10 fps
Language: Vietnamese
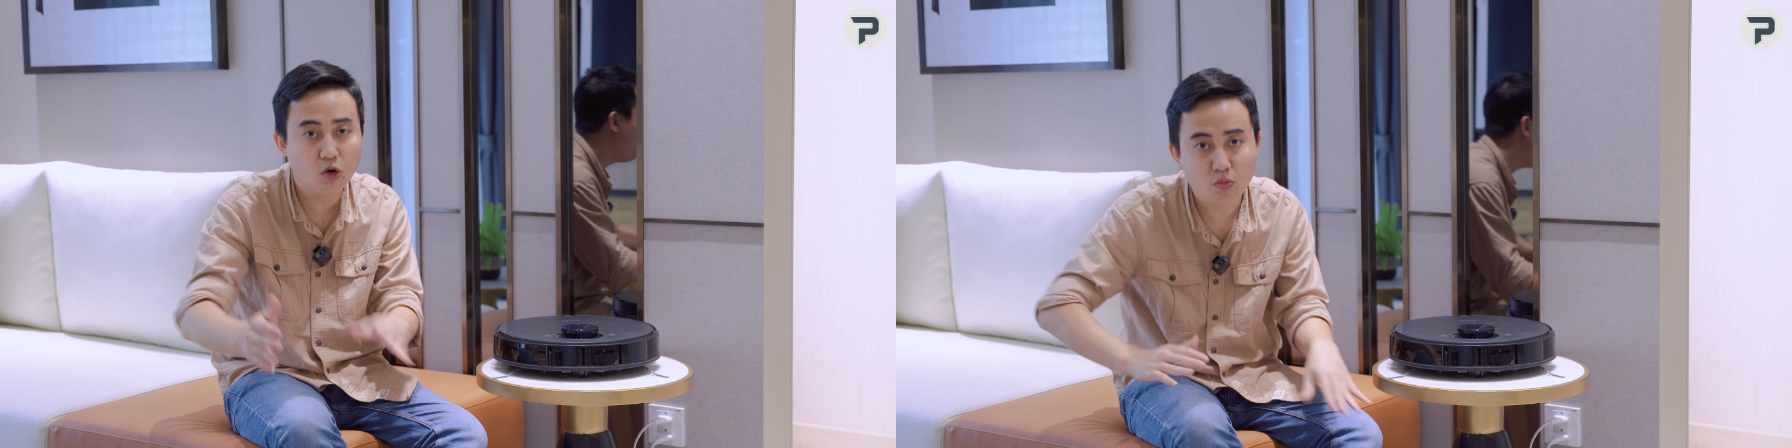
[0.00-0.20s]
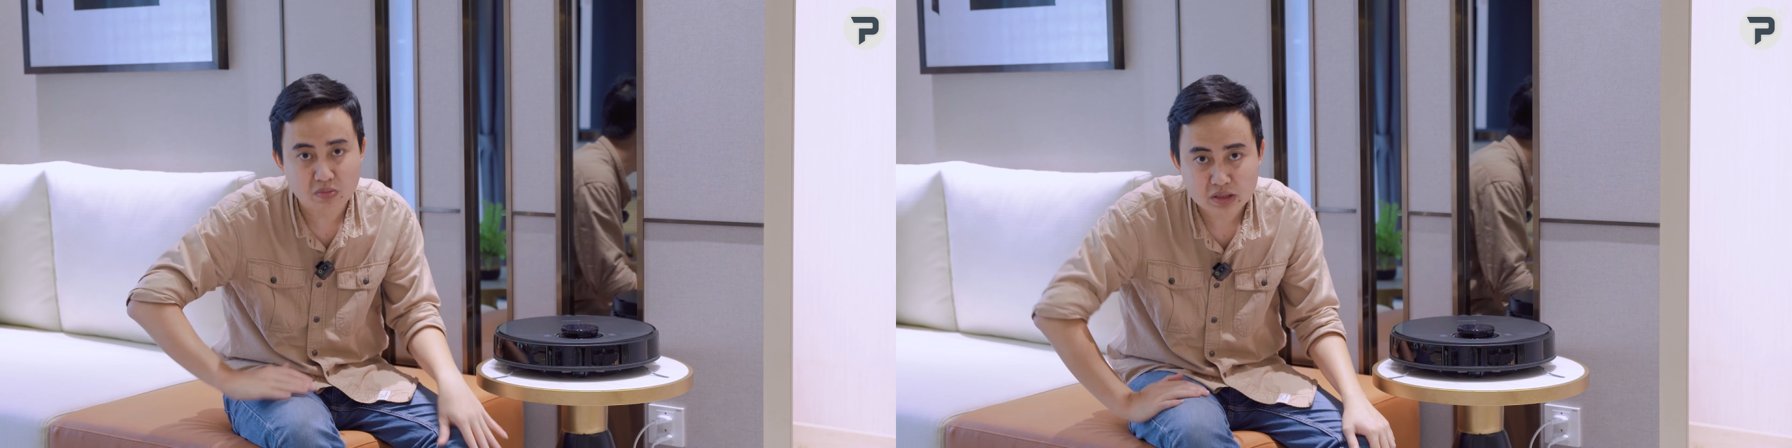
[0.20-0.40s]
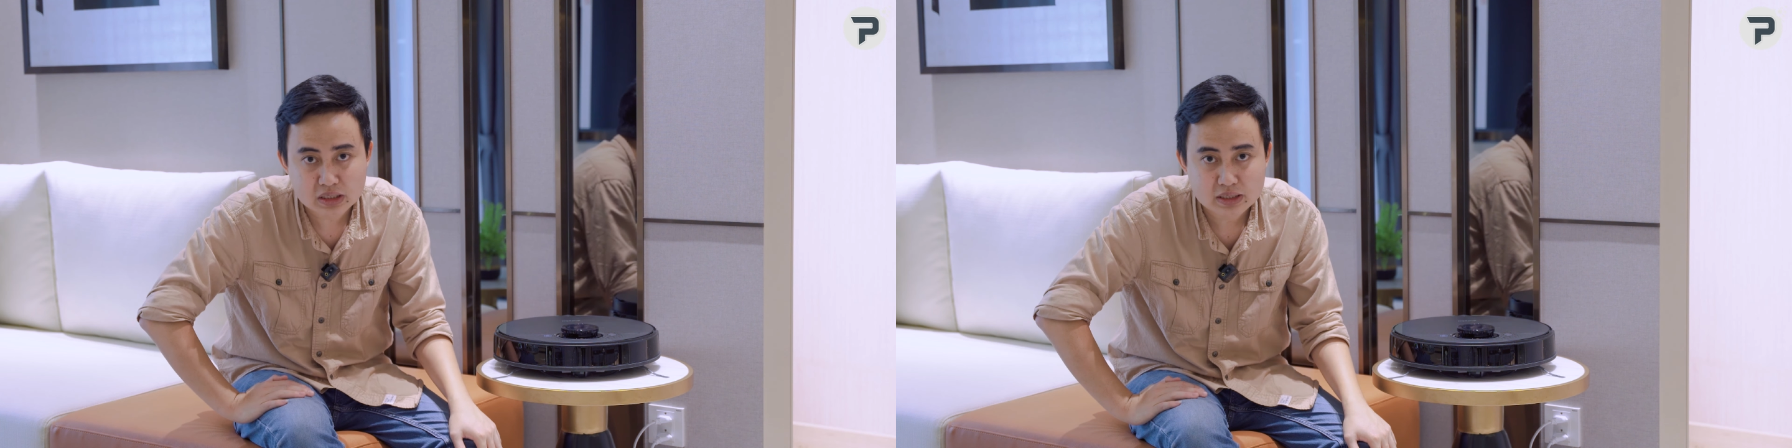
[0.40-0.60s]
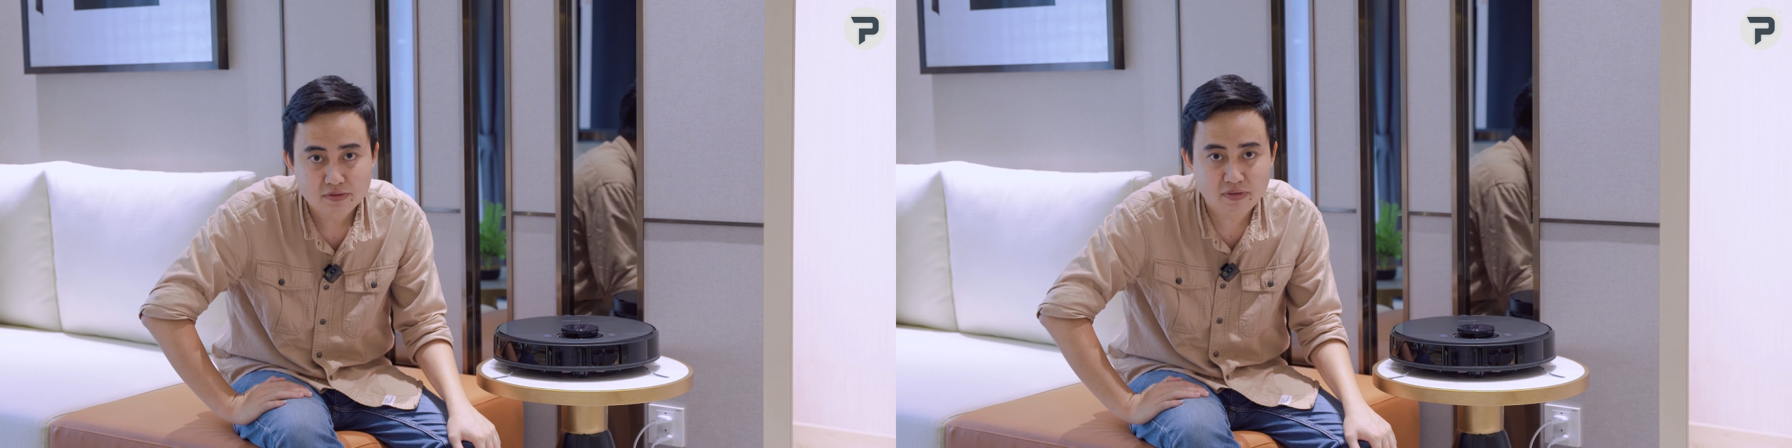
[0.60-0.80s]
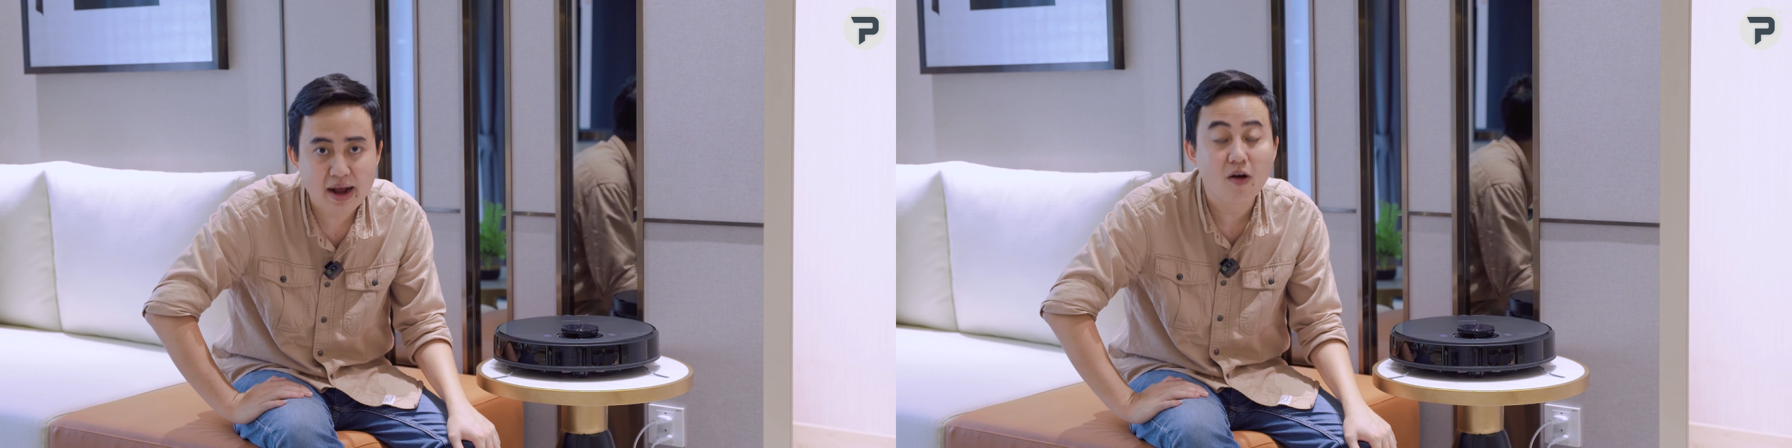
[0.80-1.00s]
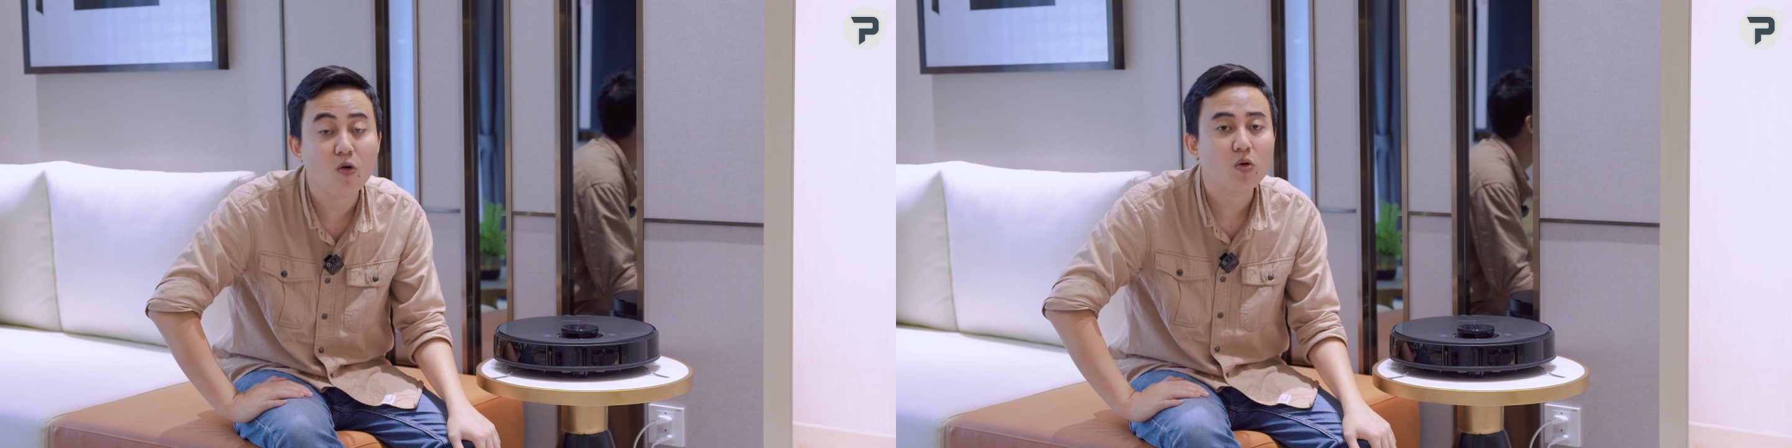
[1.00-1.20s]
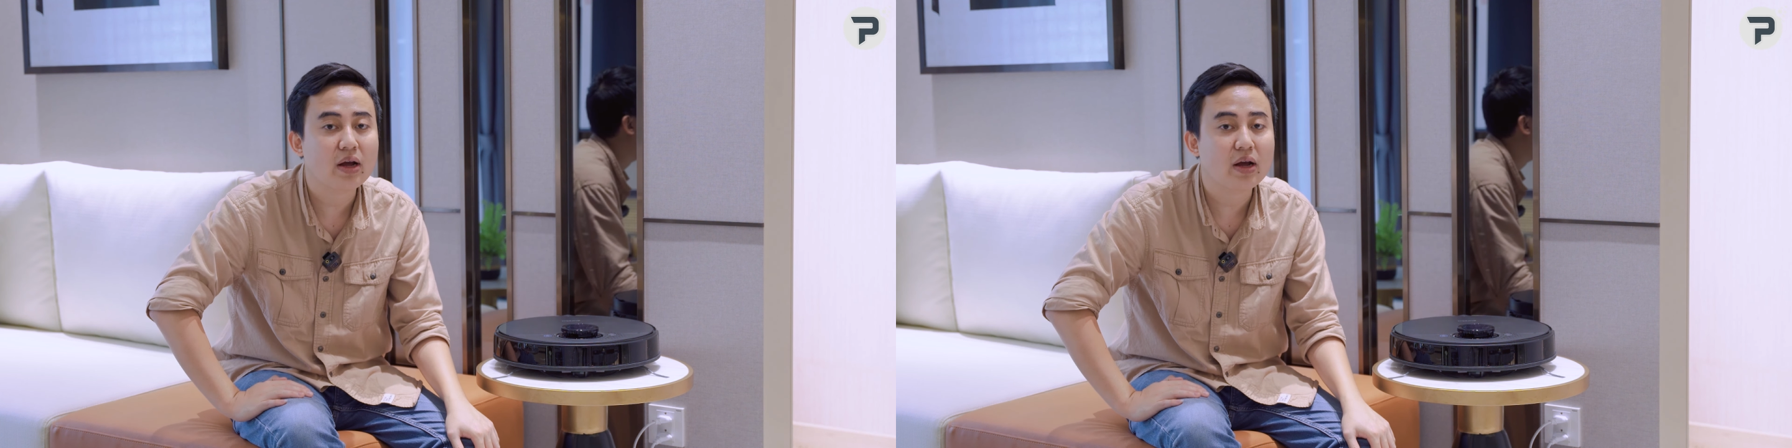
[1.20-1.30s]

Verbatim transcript: đụng vào